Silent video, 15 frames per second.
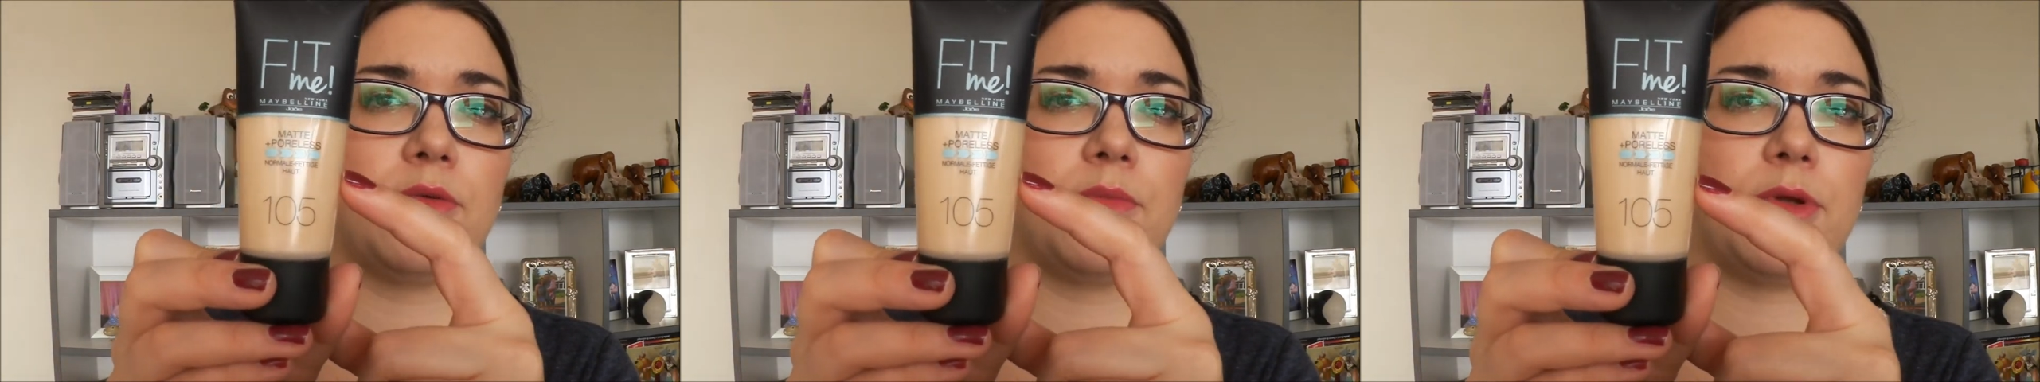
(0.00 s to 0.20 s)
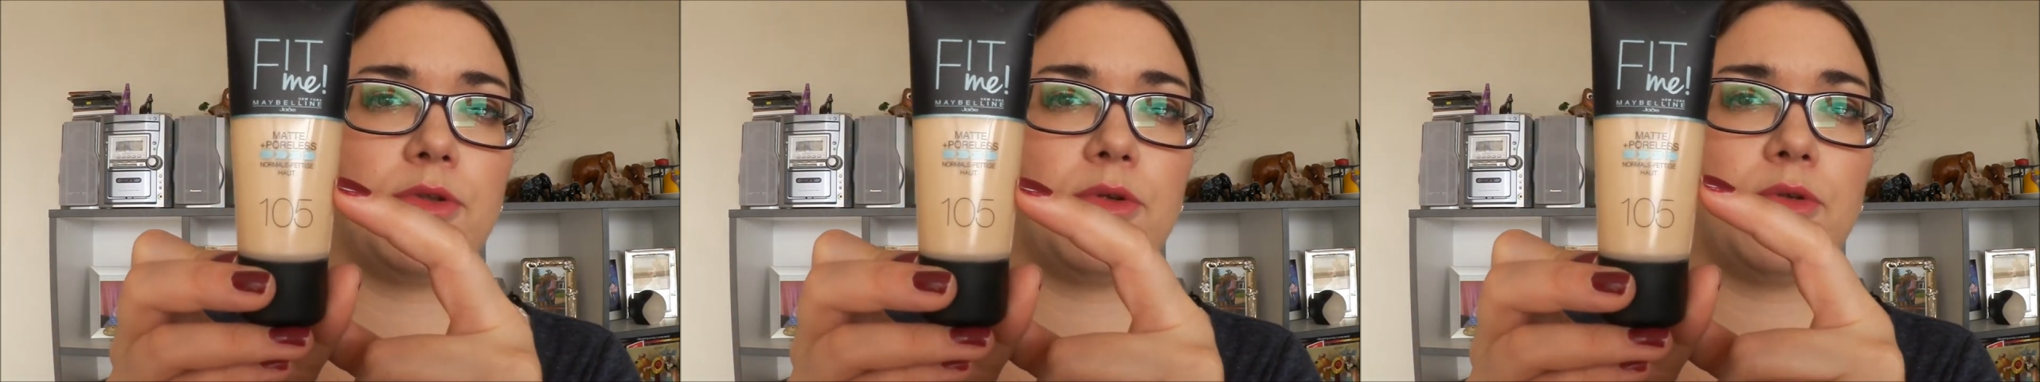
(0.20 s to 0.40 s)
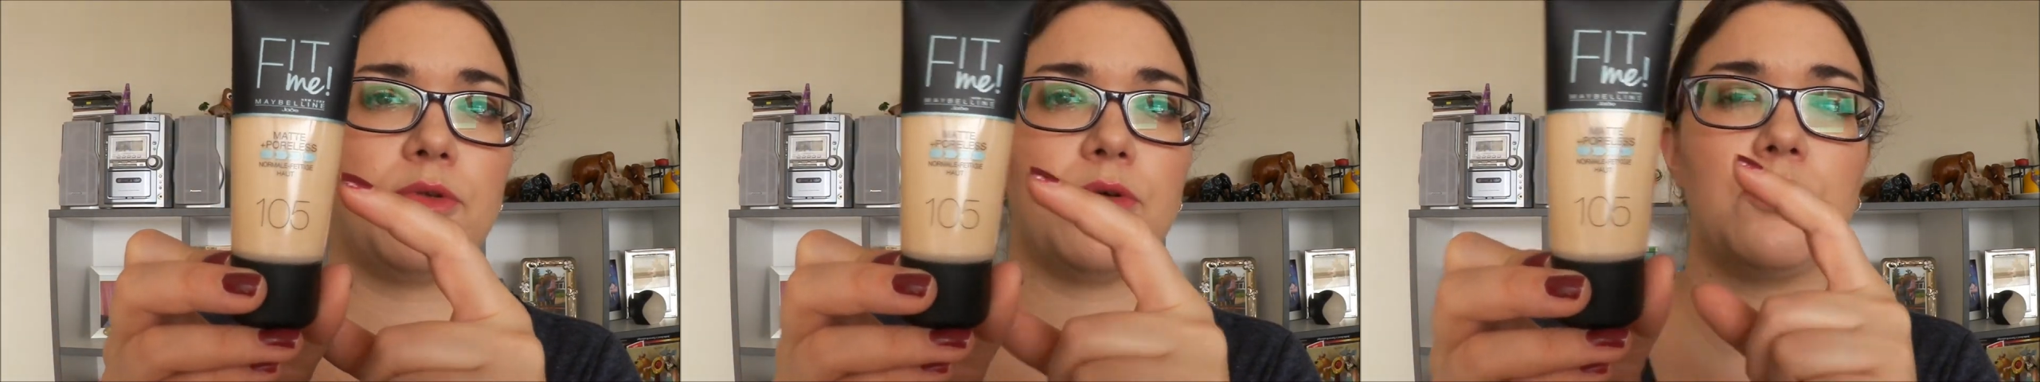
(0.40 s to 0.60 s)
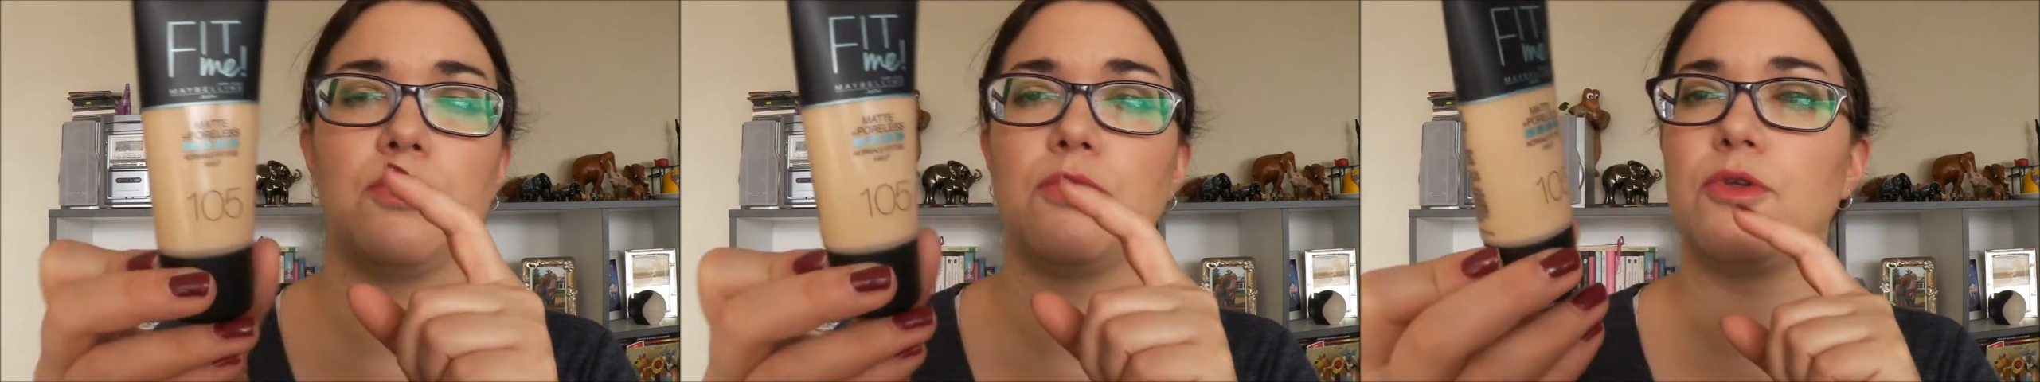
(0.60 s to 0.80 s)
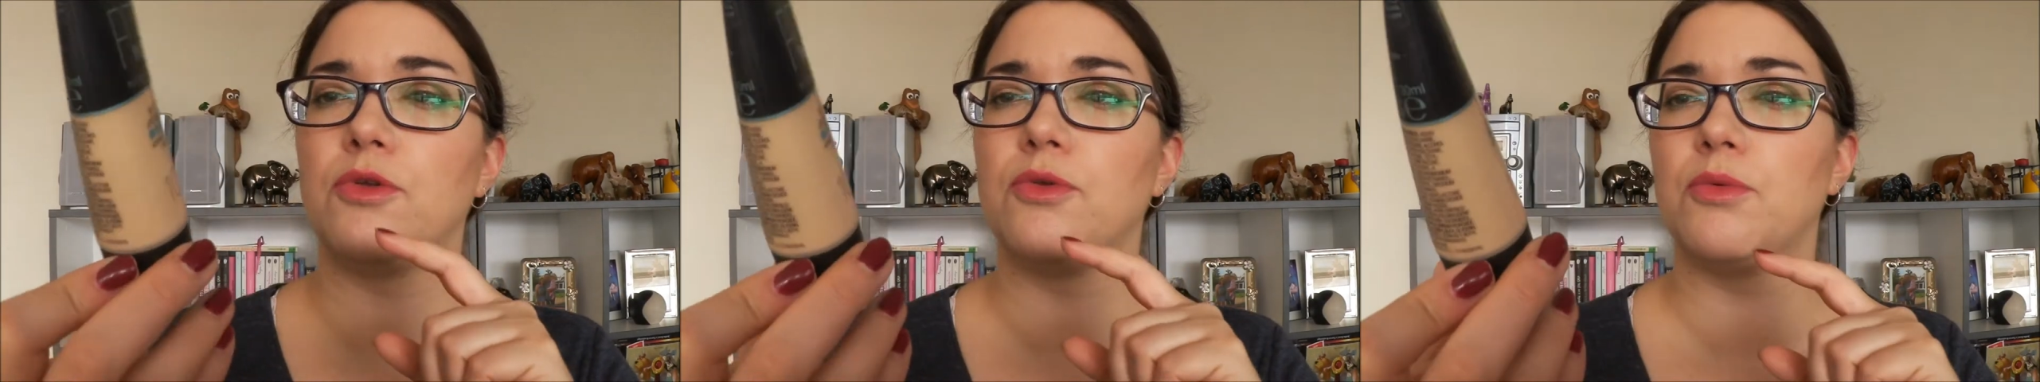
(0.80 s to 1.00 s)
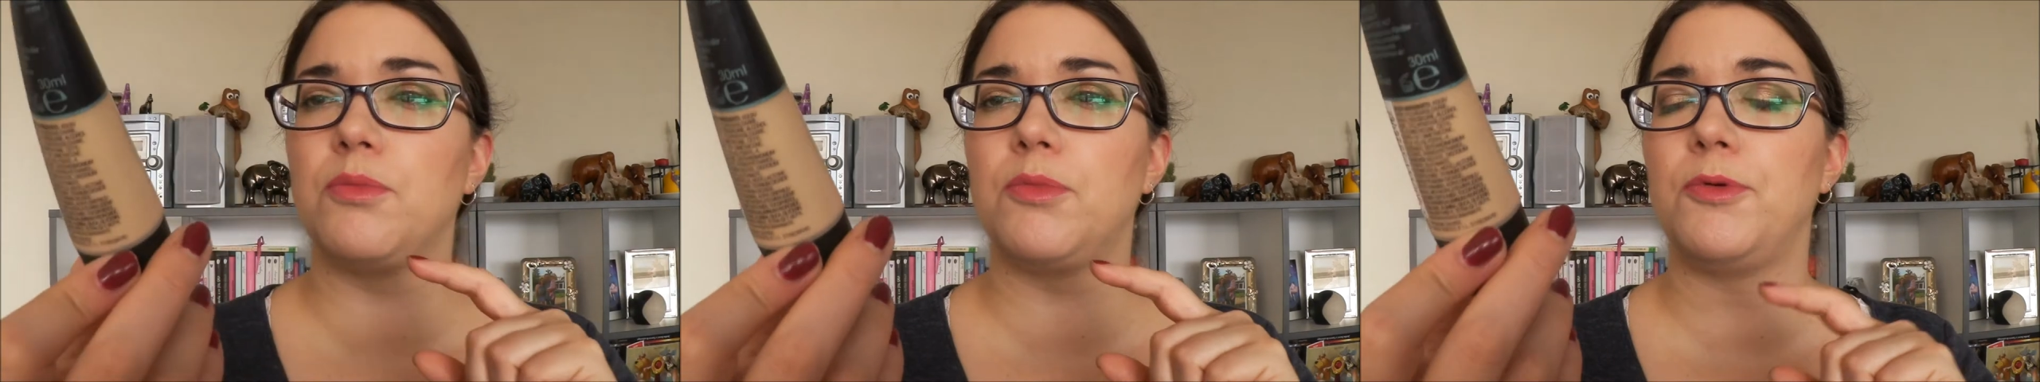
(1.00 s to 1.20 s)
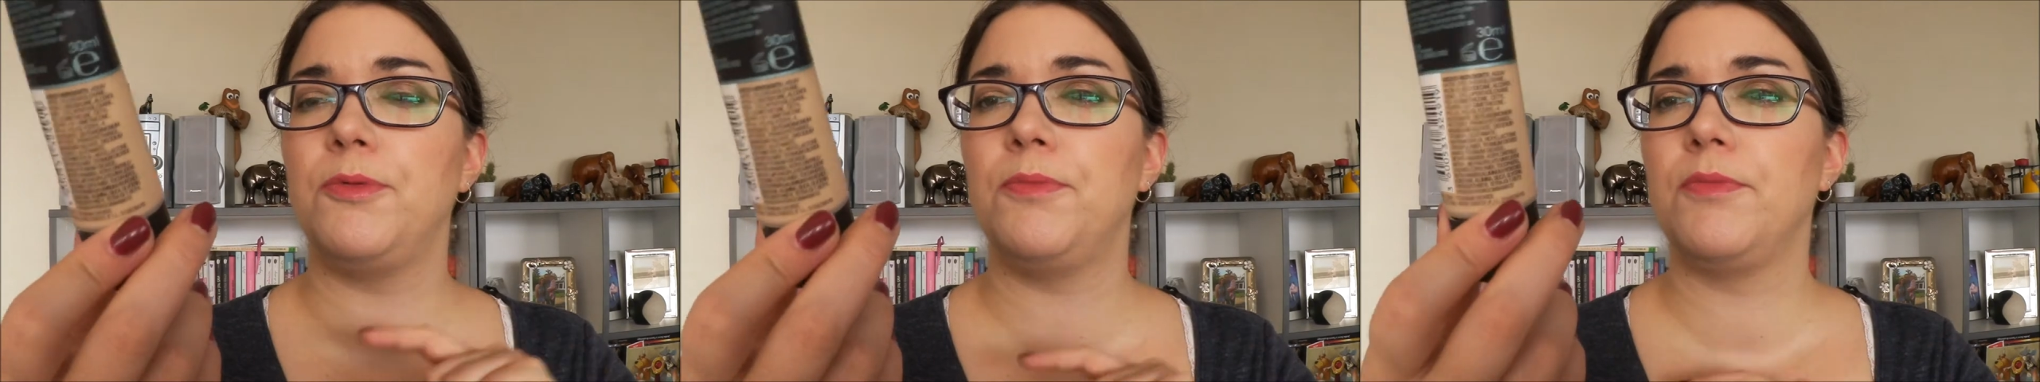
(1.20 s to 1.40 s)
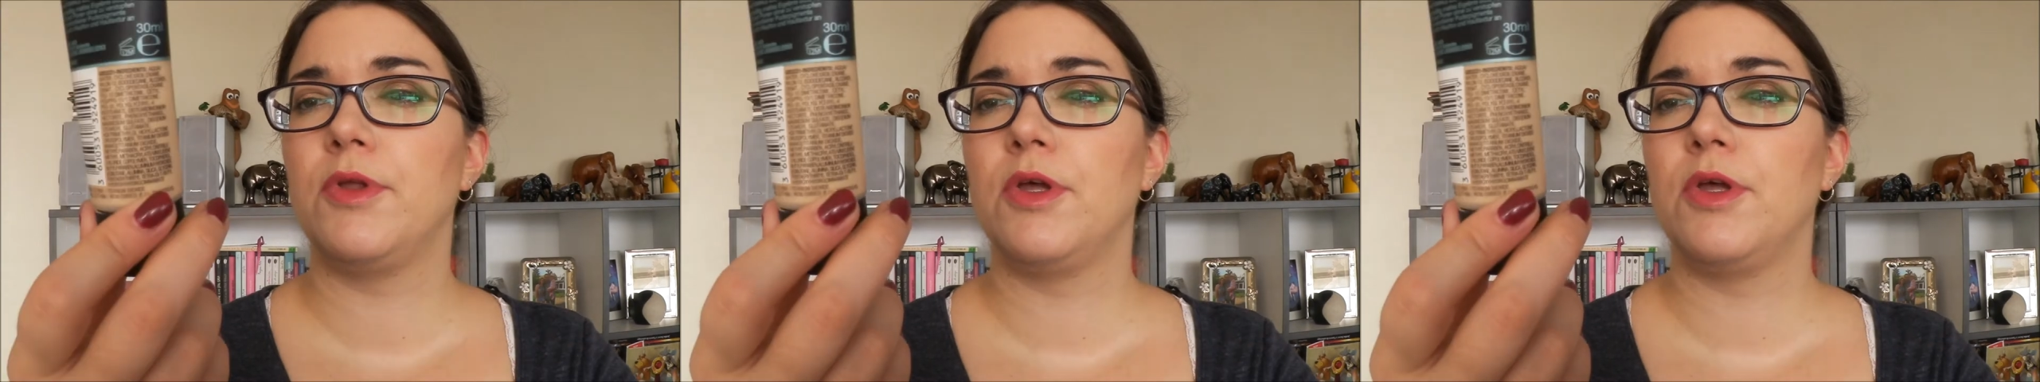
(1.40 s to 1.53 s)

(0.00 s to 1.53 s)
pas trop, trop longtemps non plus.